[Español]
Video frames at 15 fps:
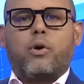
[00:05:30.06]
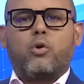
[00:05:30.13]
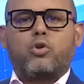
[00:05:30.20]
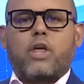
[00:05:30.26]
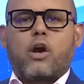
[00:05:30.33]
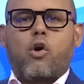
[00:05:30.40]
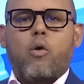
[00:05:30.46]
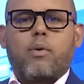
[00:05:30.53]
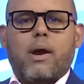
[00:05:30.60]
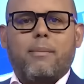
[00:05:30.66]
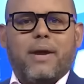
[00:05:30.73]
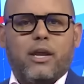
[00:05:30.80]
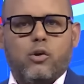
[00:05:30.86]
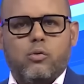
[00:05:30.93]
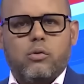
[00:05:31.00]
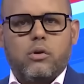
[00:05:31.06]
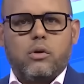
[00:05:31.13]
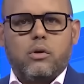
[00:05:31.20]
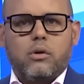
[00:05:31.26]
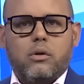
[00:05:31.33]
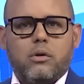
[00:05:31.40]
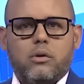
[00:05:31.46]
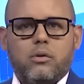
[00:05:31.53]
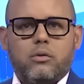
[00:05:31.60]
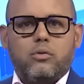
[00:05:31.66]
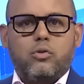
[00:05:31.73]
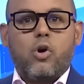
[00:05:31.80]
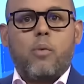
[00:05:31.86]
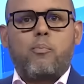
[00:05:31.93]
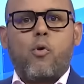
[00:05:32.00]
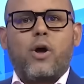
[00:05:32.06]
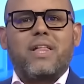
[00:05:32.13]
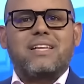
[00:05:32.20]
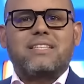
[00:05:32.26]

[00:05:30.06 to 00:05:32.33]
pero usted cobra menos. No puede